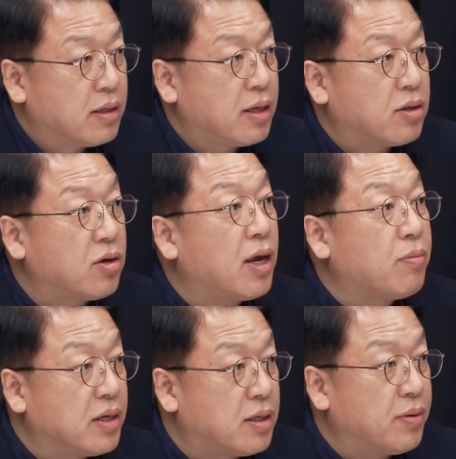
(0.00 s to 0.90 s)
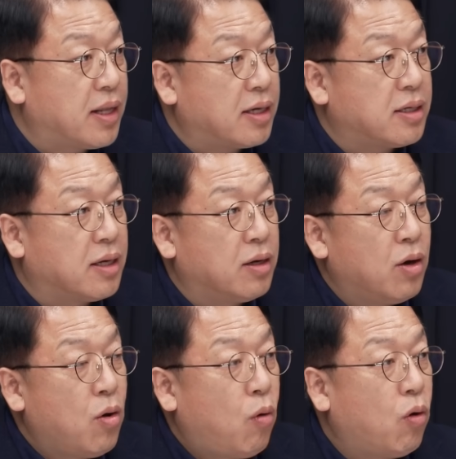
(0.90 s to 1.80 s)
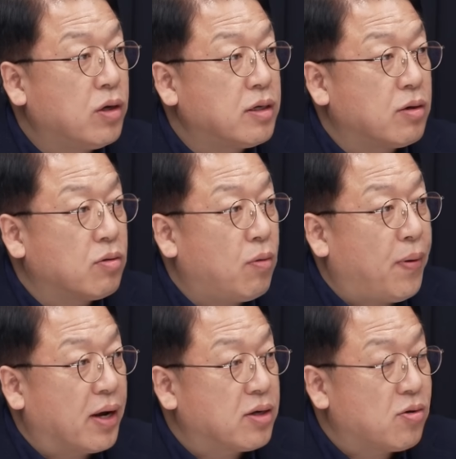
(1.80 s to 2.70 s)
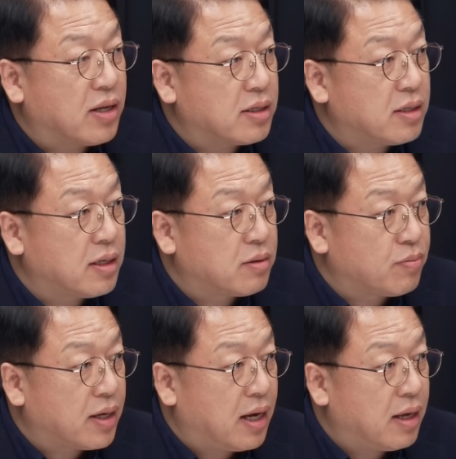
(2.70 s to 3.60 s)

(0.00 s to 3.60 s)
이제 TK 민심이 다시 호의적으로 바뀔 가능성이 있습니까?